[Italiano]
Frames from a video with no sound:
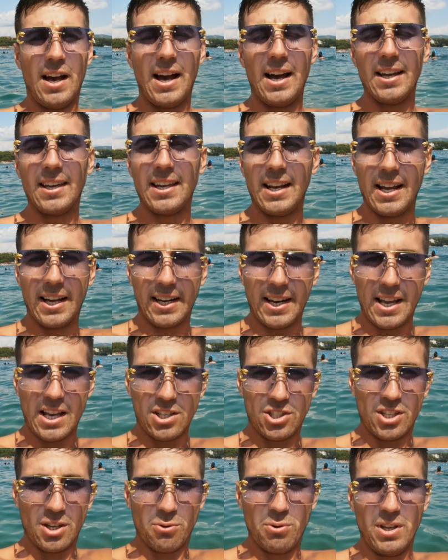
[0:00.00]
anche la
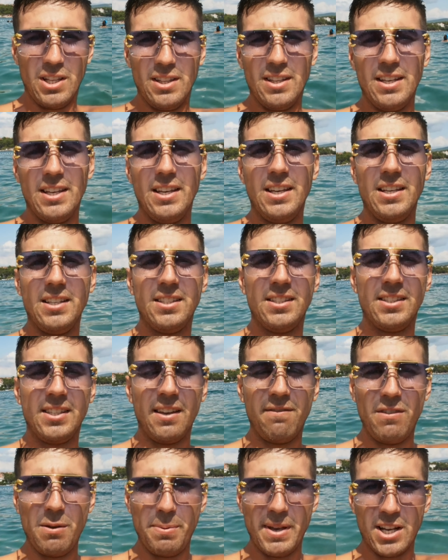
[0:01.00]
Grecia, quindi
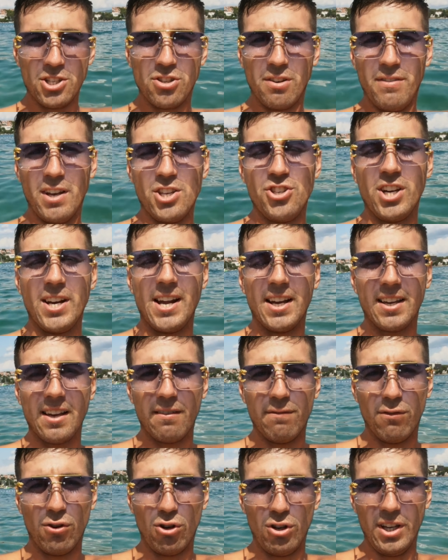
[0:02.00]
se vi piace viaggiare anche
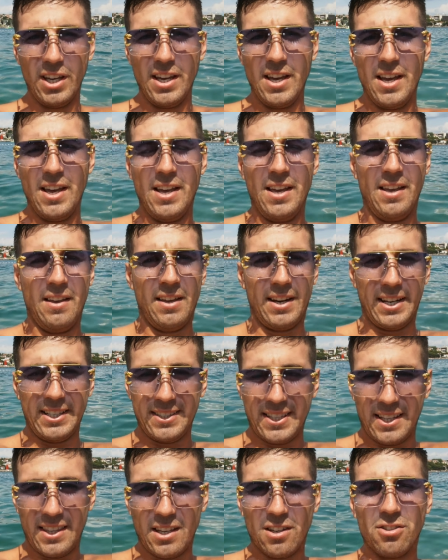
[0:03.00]
a voi
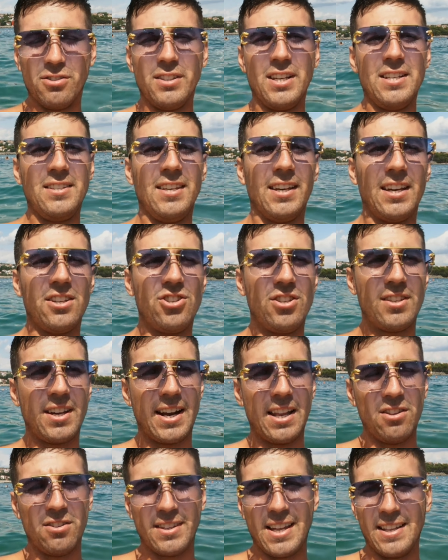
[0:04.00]
restate connessi che ci
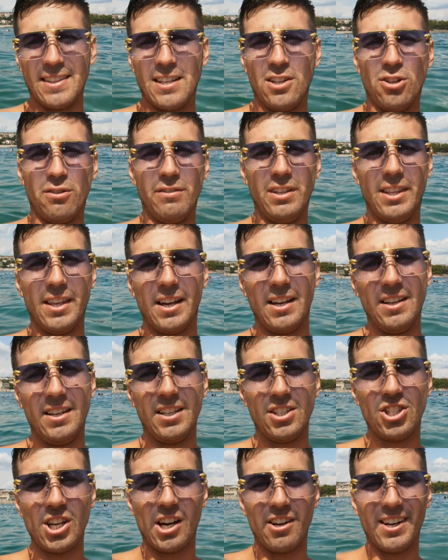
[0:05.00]
saranno tante novità.
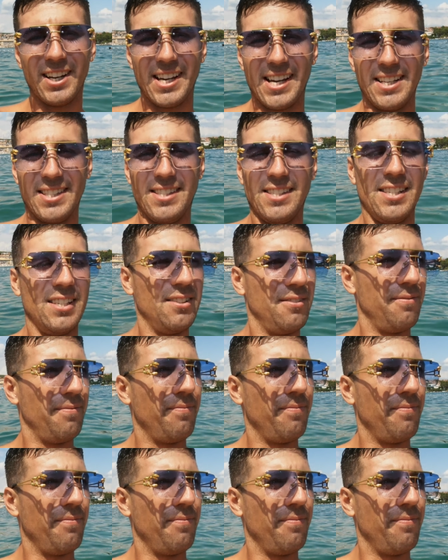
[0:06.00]
Ciao ragazzi!